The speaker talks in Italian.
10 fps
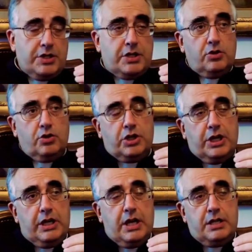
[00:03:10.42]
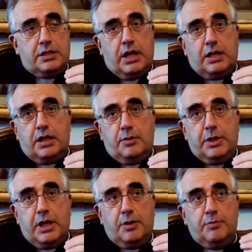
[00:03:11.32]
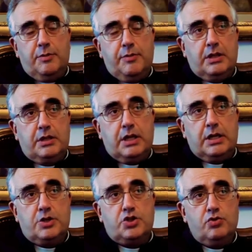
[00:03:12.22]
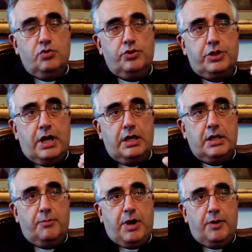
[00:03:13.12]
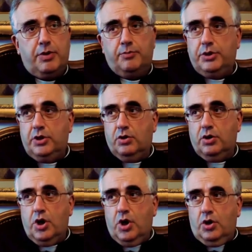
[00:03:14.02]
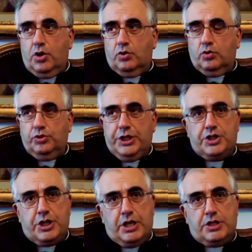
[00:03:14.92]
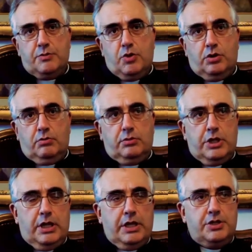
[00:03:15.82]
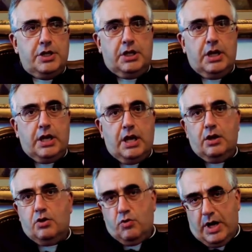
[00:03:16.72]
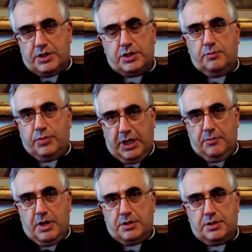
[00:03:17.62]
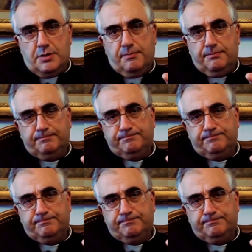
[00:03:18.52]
Questa dottrina è stata mirabilmente riassunta da Papa Pio XI nell'enciclica Quas Primas.